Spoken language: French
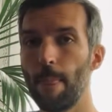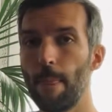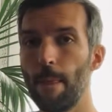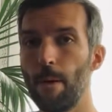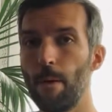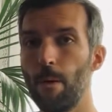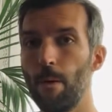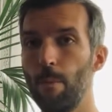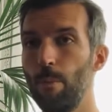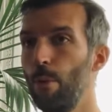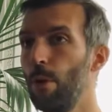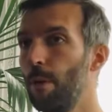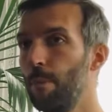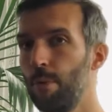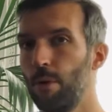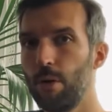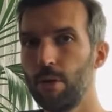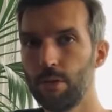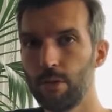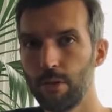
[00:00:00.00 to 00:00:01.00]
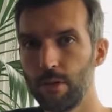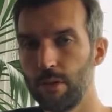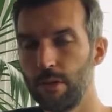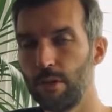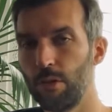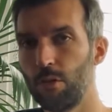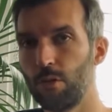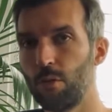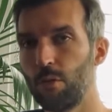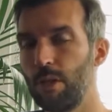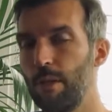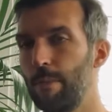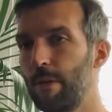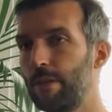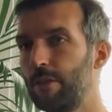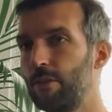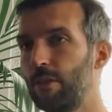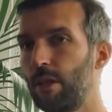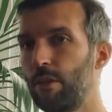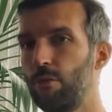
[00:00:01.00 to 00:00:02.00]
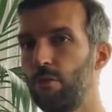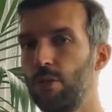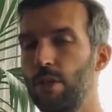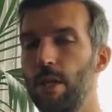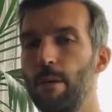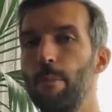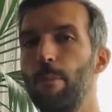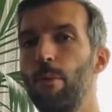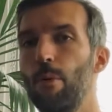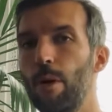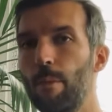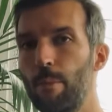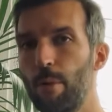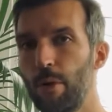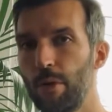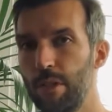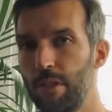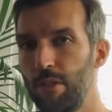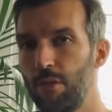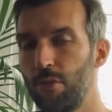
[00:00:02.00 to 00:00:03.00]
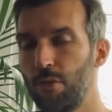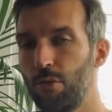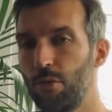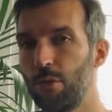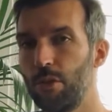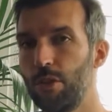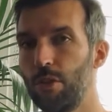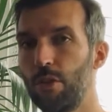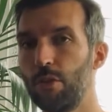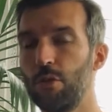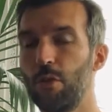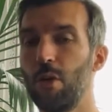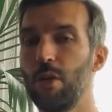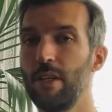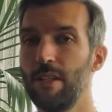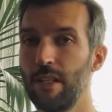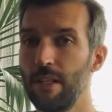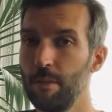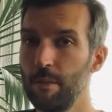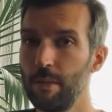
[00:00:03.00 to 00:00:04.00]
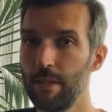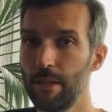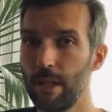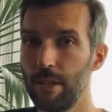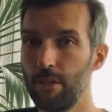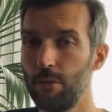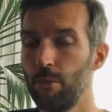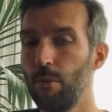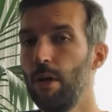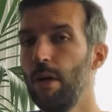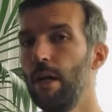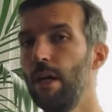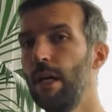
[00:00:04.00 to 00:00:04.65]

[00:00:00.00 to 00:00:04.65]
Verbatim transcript: Euh, peu importe si ce sont des personnes réfugiées, peu importe si ce sont des gens dans les administrations